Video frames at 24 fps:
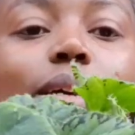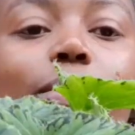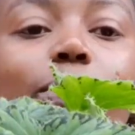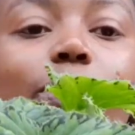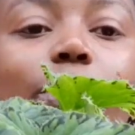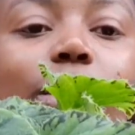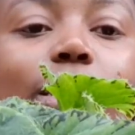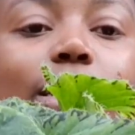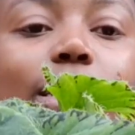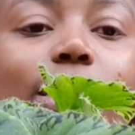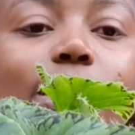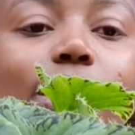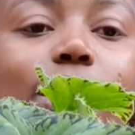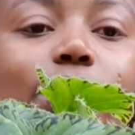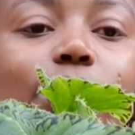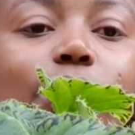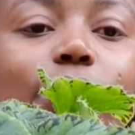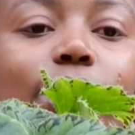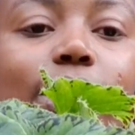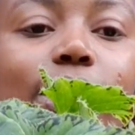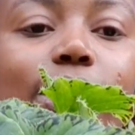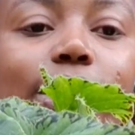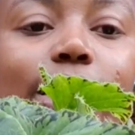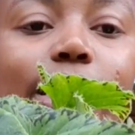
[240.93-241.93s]
Miren esas
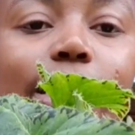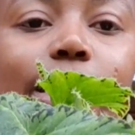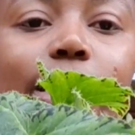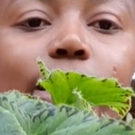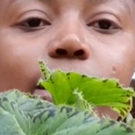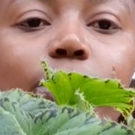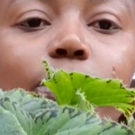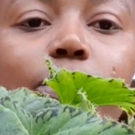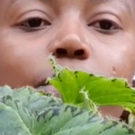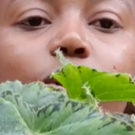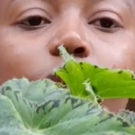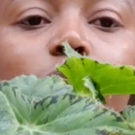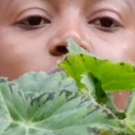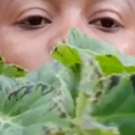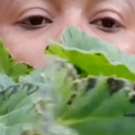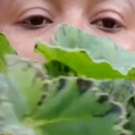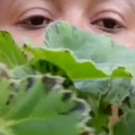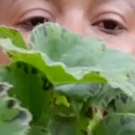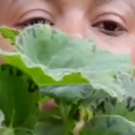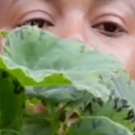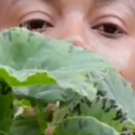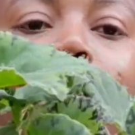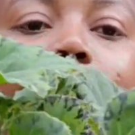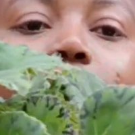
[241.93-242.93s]
hojas tan
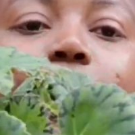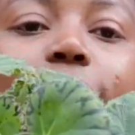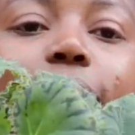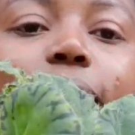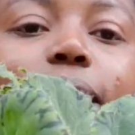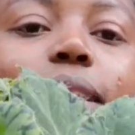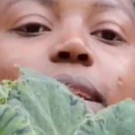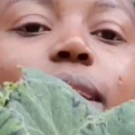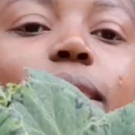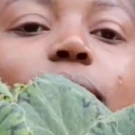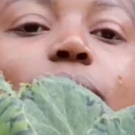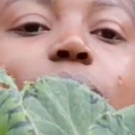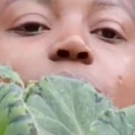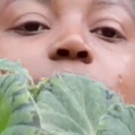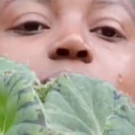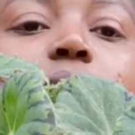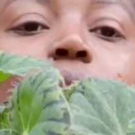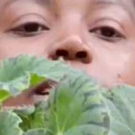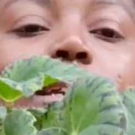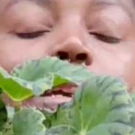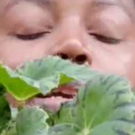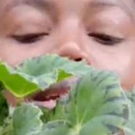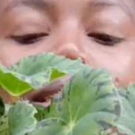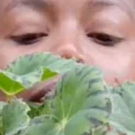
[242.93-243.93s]
hermosas, tan grandes.
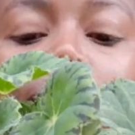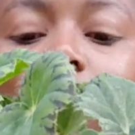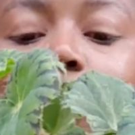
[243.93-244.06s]
Y